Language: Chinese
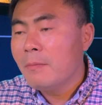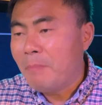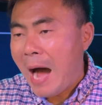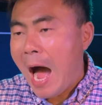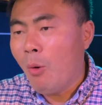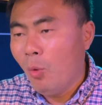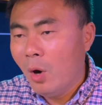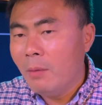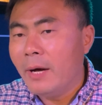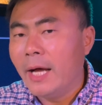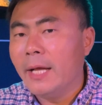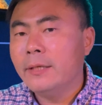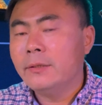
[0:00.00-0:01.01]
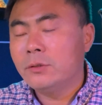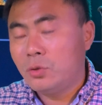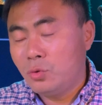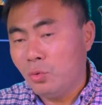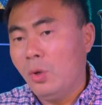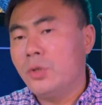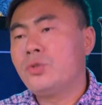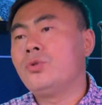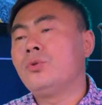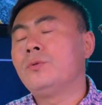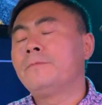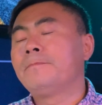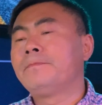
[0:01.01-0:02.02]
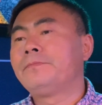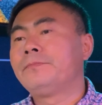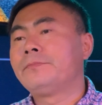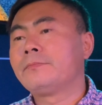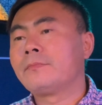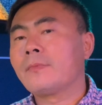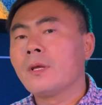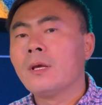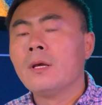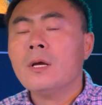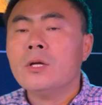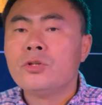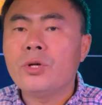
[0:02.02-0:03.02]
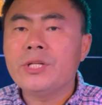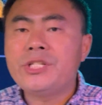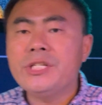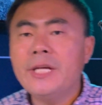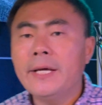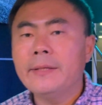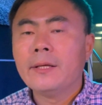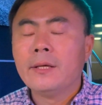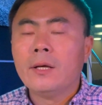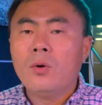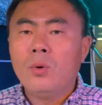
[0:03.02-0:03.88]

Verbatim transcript: 把我们夺去。”所以今天。